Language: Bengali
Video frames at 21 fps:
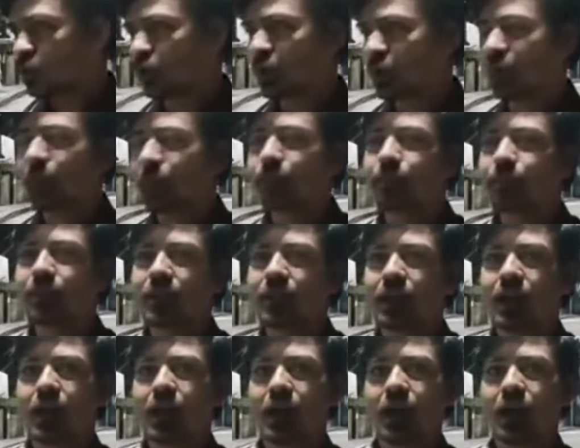ধরি
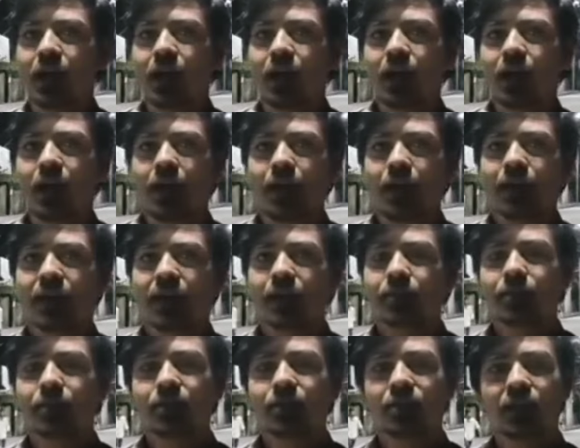আমরা
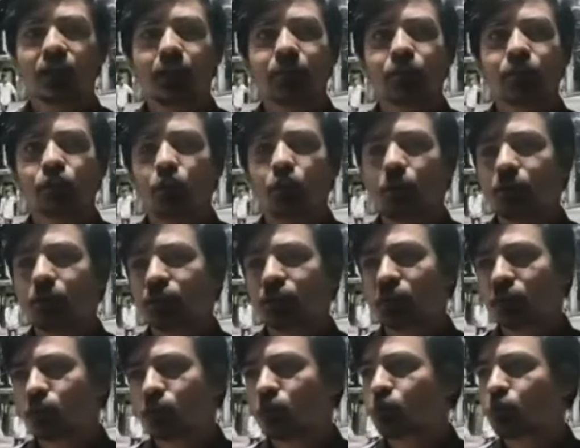সামাজিক
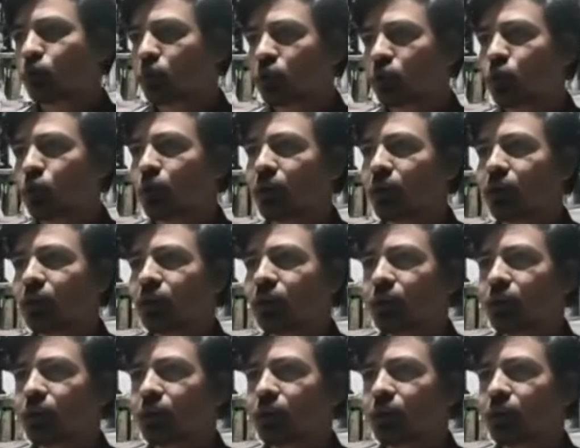অবস্থানগুলো তুলে ধরি